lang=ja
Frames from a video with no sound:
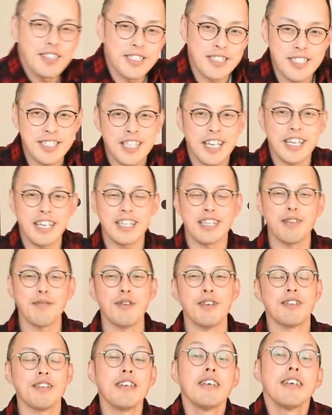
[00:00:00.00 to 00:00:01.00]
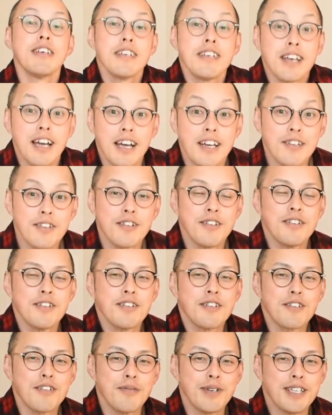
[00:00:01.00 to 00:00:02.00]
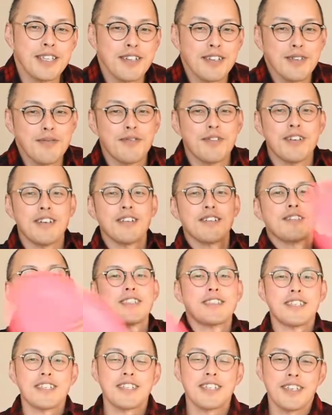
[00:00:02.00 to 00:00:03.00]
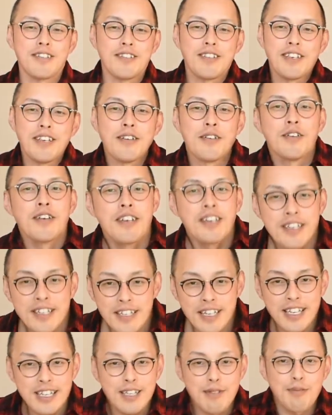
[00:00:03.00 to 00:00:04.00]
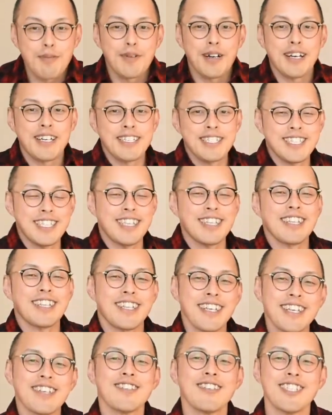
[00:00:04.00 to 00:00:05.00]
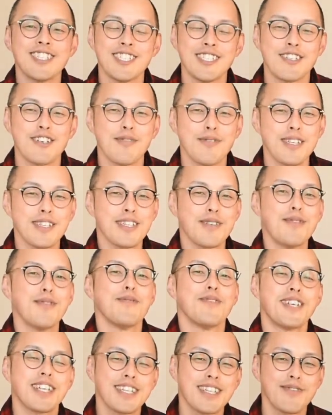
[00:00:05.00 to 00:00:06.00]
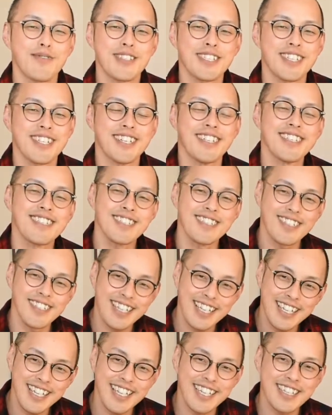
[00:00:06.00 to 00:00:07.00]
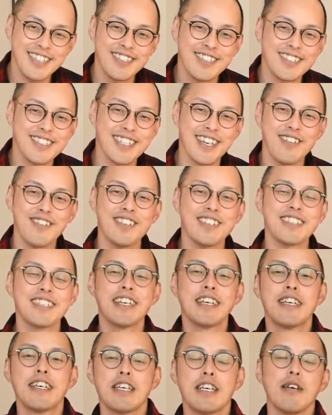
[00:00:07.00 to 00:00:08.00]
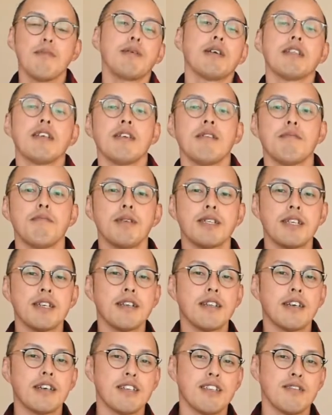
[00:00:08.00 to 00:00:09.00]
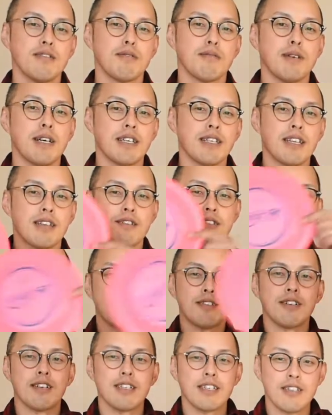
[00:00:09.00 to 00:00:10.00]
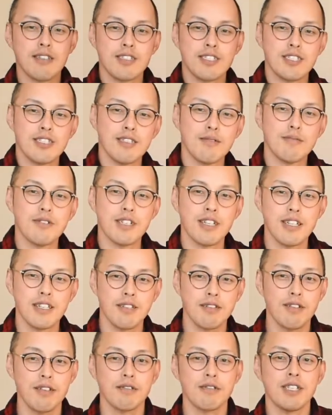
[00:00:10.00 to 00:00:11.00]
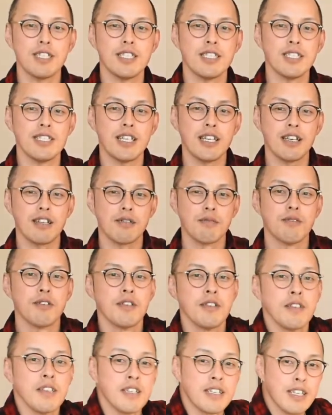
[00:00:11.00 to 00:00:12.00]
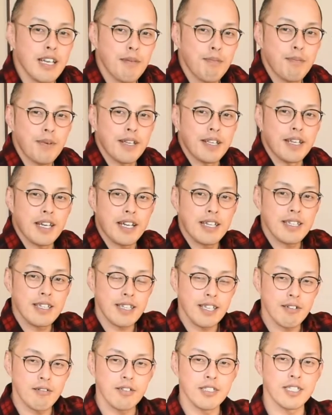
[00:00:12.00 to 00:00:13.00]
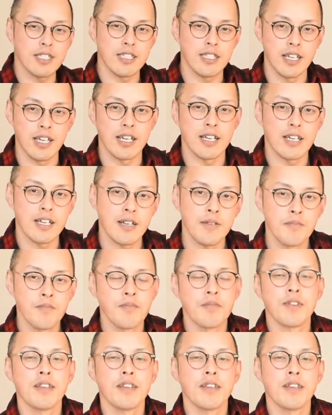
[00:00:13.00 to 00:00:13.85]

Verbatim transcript: 実際やってみようねあのコメントにもくださったようにやってみますって言ってね嬉しいコメントももらってます本当にありがとうございますやっぱね見てるだけでもまあ楽しいとか楽しんでもらえるのは嬉しいんやけどもやっぱりやってほしいねやんか